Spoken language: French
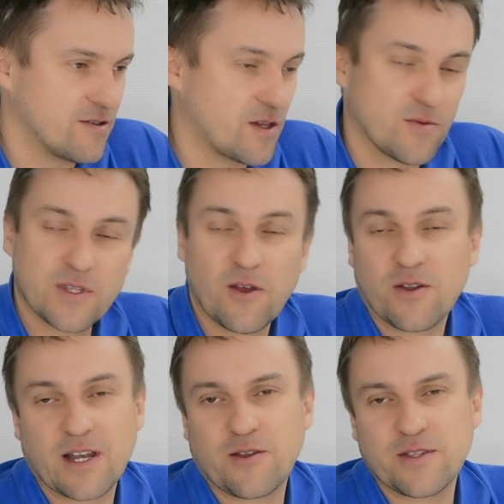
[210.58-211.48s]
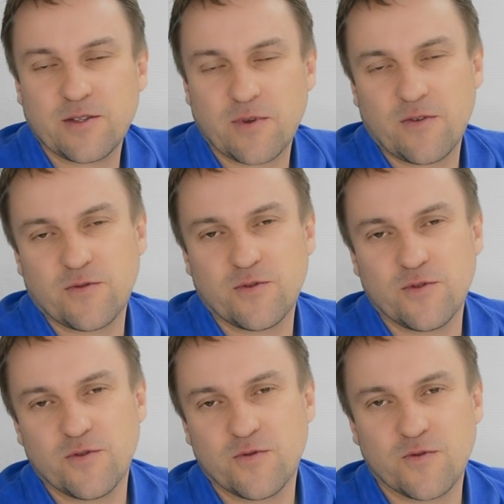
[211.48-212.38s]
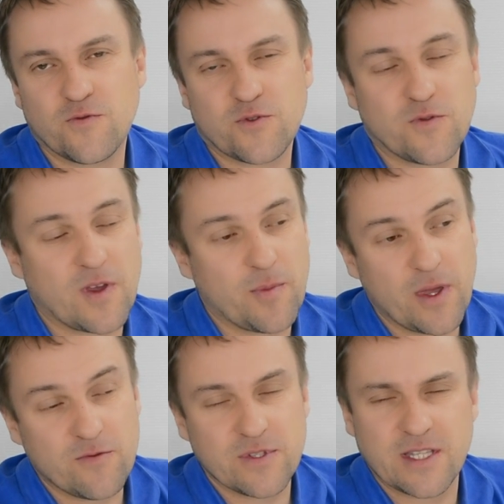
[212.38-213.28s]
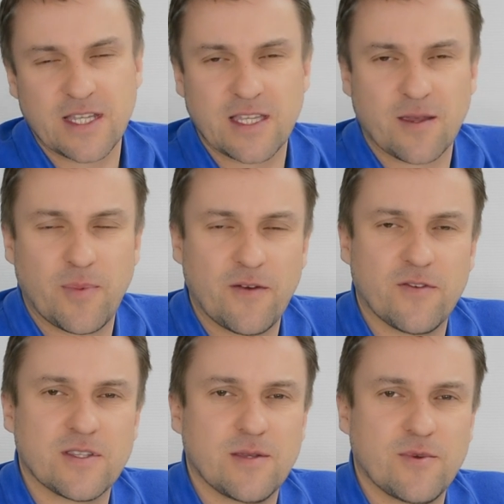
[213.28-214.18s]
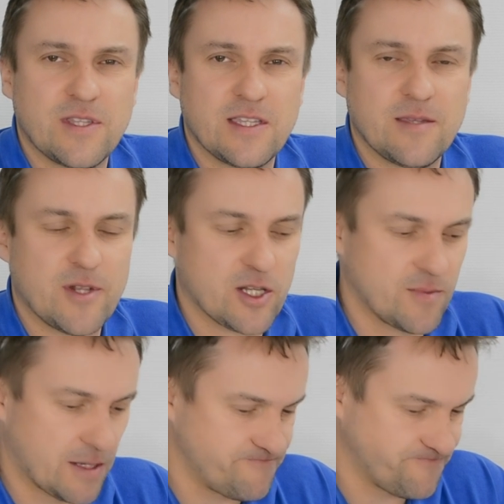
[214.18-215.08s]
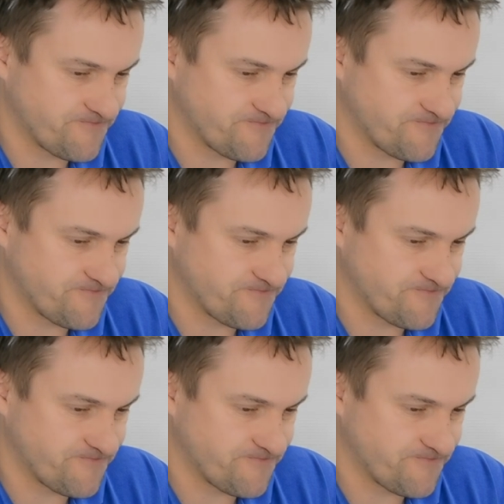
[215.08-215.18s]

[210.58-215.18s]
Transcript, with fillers: comme ça, en claquant des doigts, vous ne trouverez pas et vous ne détecterez pas forcément des, des matchs comme ça.